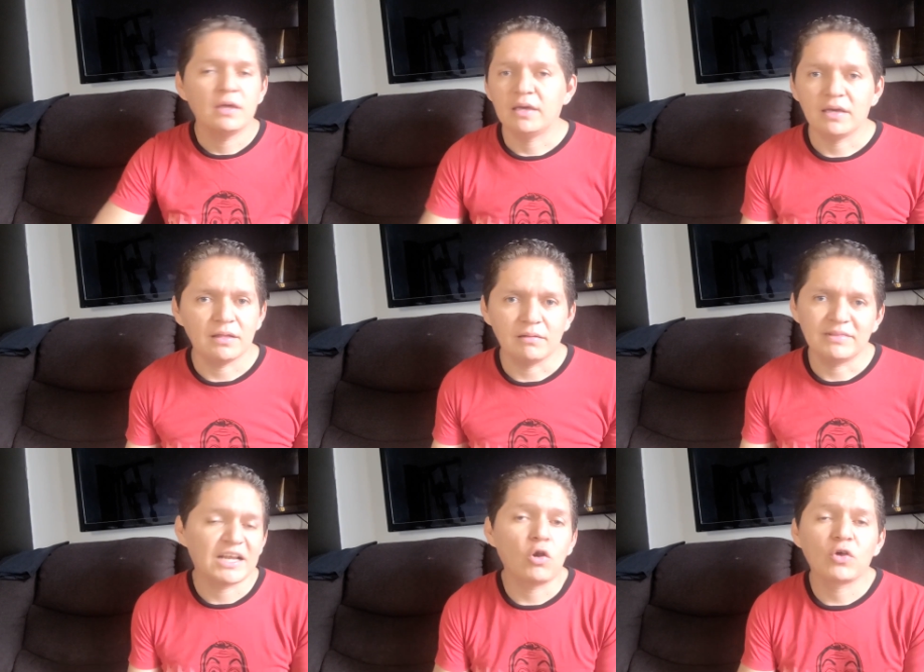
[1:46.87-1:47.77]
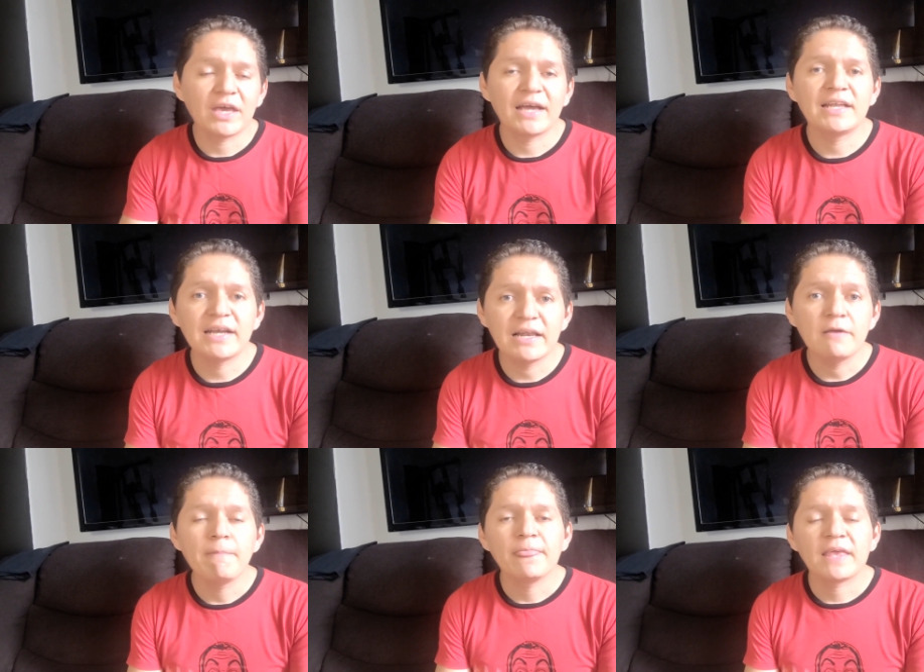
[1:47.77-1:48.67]
eh, tecnología en general,
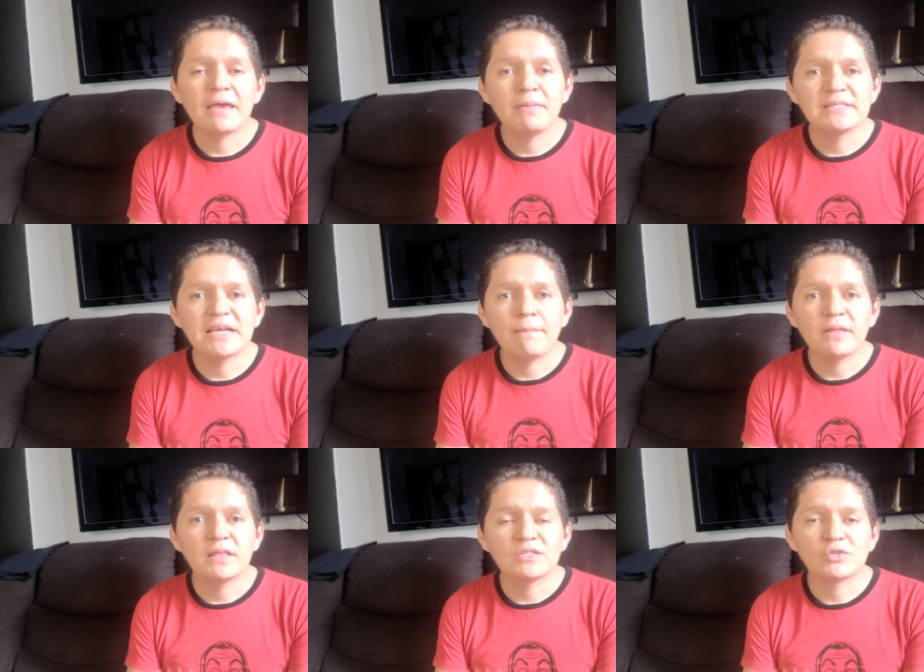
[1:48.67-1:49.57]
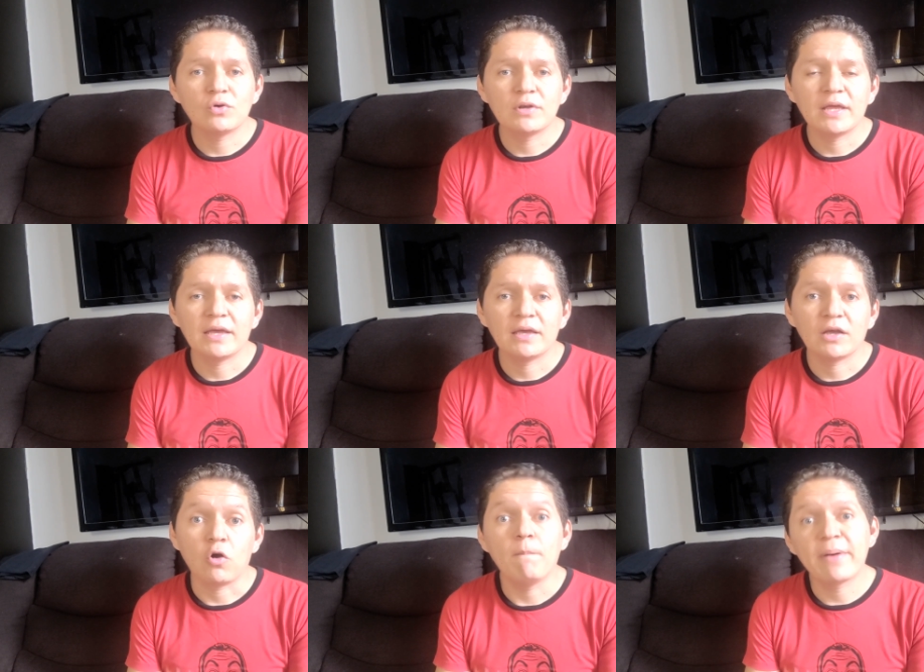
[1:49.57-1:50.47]
que básicamente son
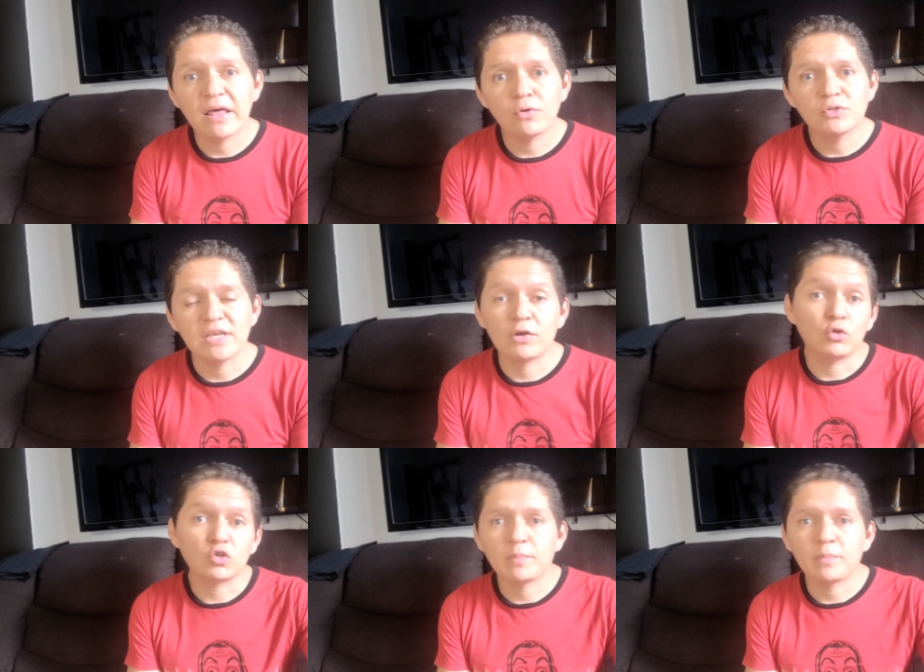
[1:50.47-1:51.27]
comprados en otros